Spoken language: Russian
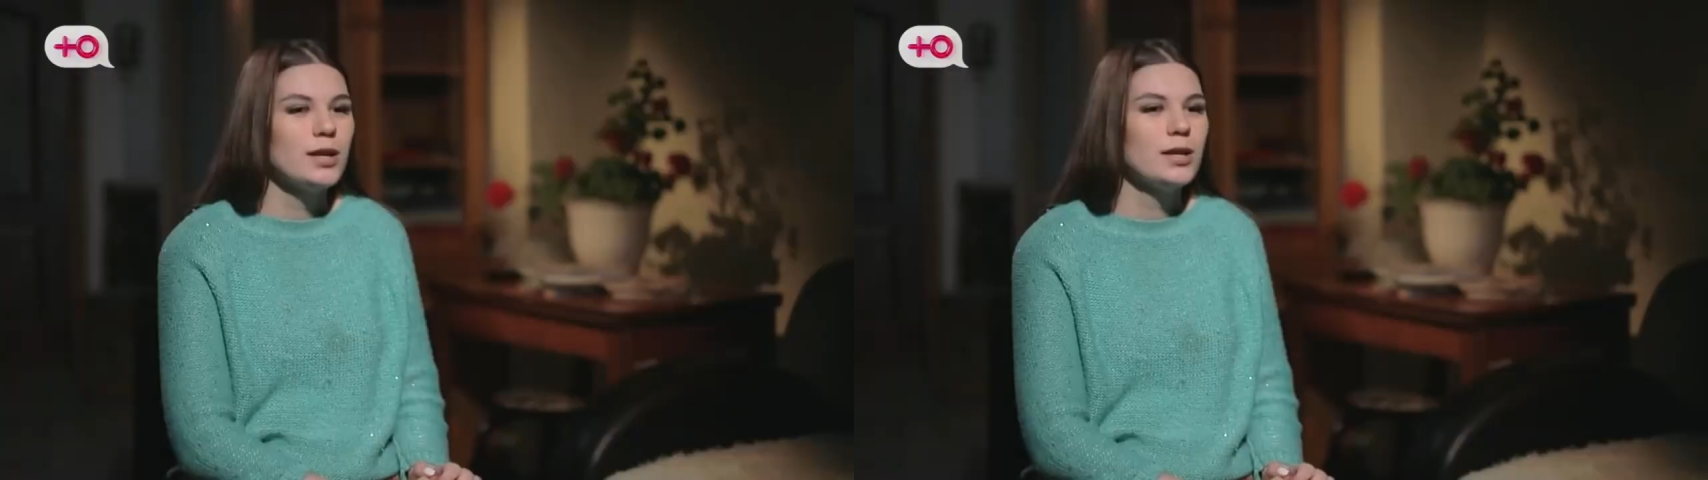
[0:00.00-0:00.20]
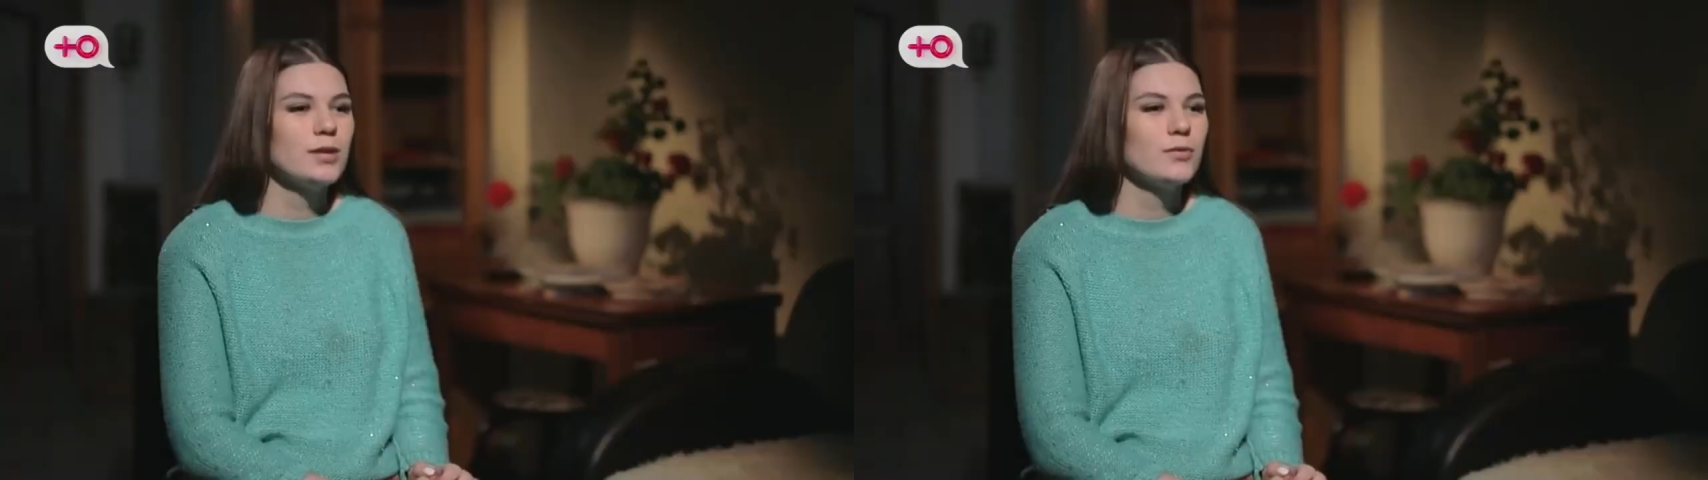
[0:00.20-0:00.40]

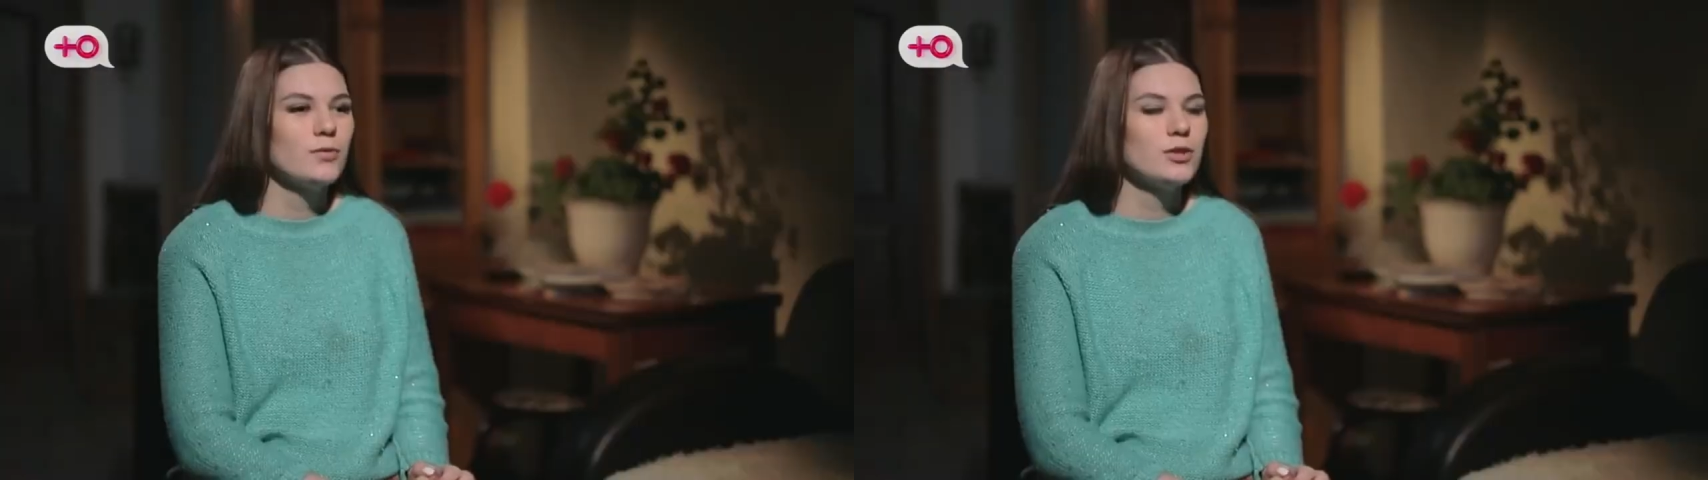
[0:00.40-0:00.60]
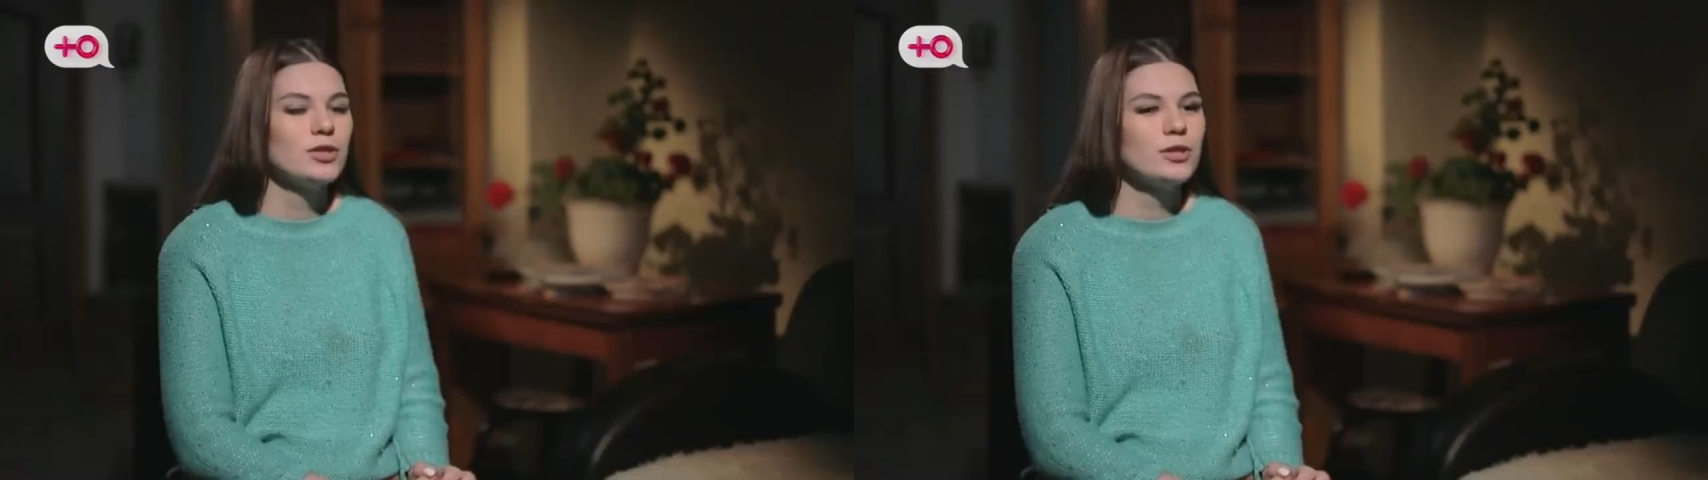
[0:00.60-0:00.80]

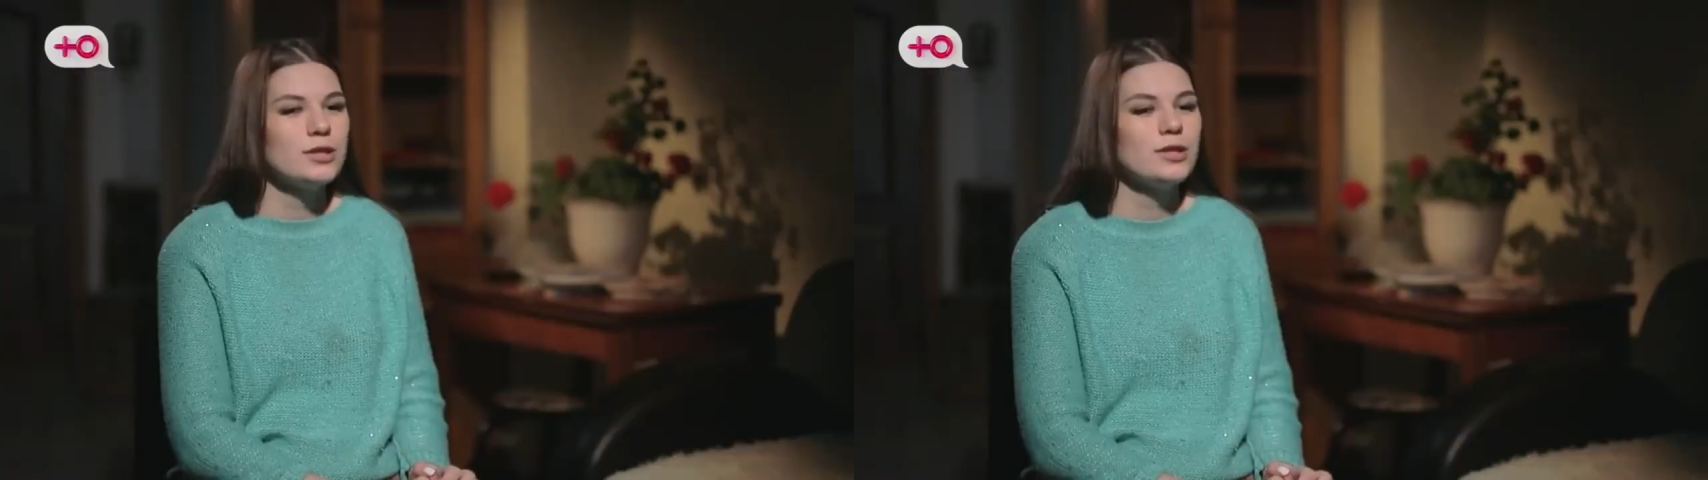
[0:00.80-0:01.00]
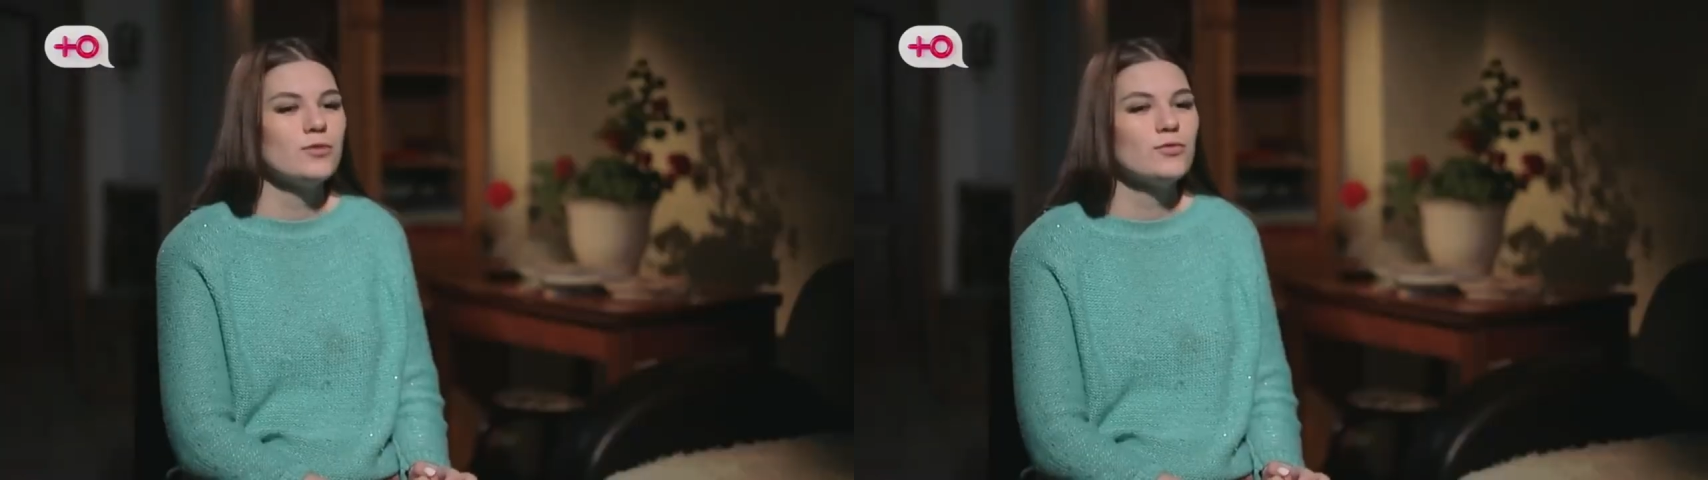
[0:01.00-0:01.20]
Мне не
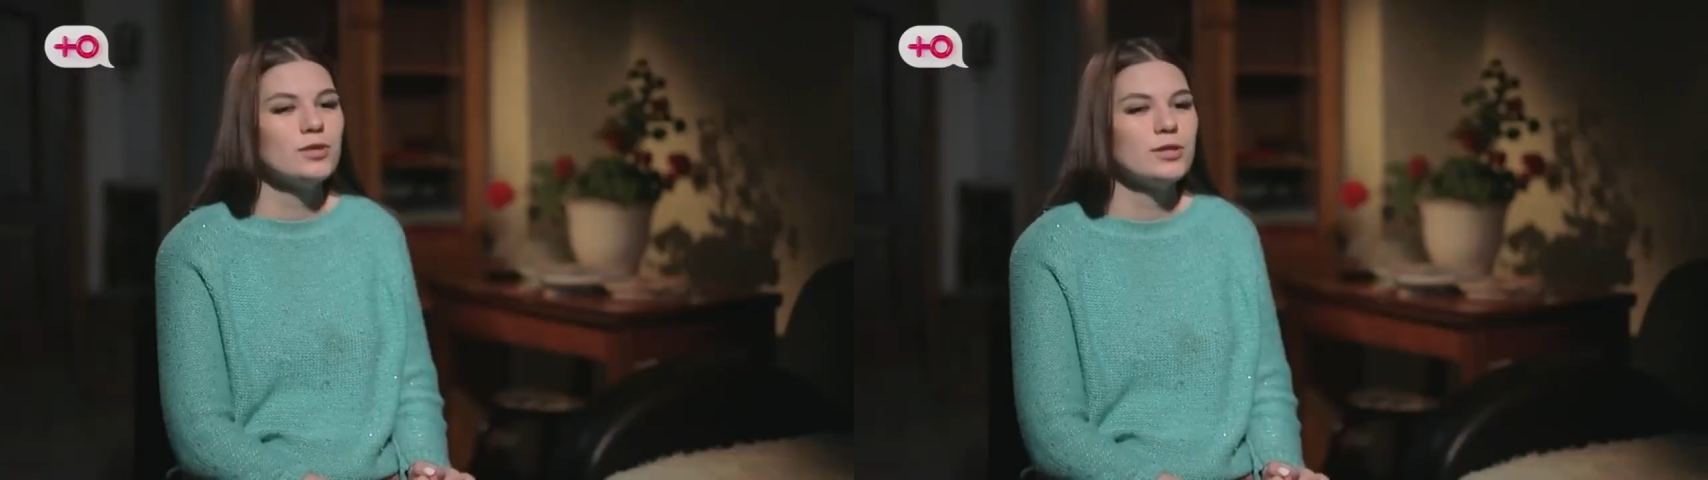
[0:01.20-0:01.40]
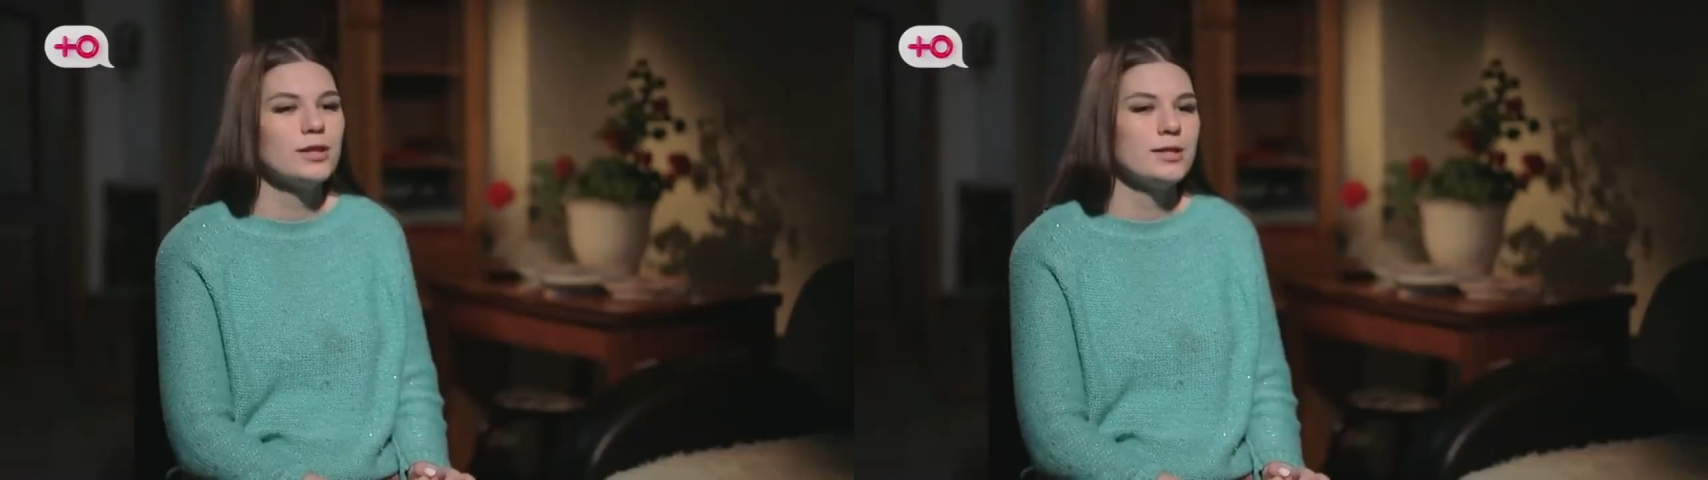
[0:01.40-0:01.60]
нравится